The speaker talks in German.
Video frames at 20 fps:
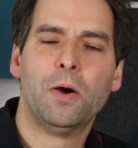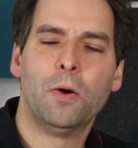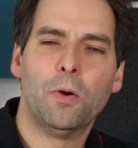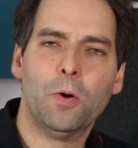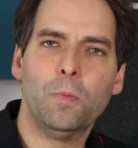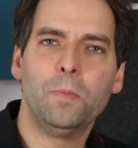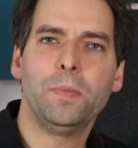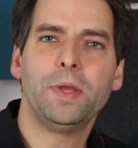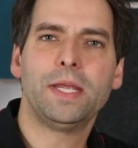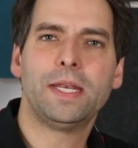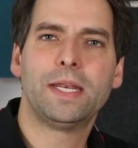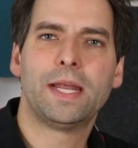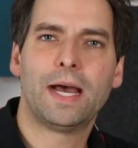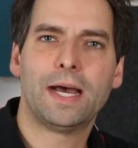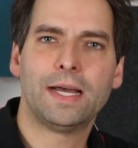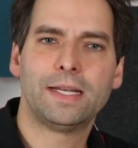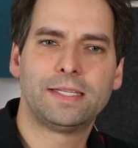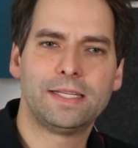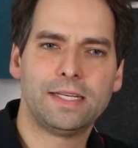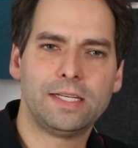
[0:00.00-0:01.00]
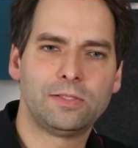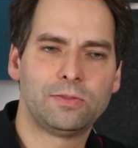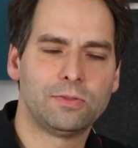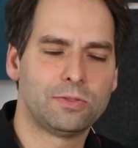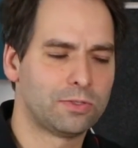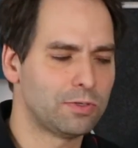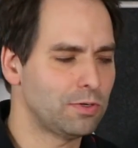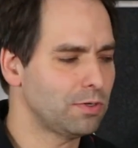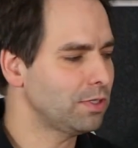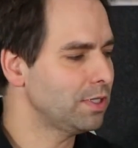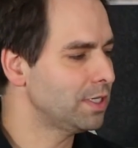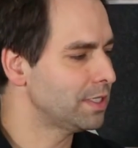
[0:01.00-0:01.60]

um in HD zu zocken.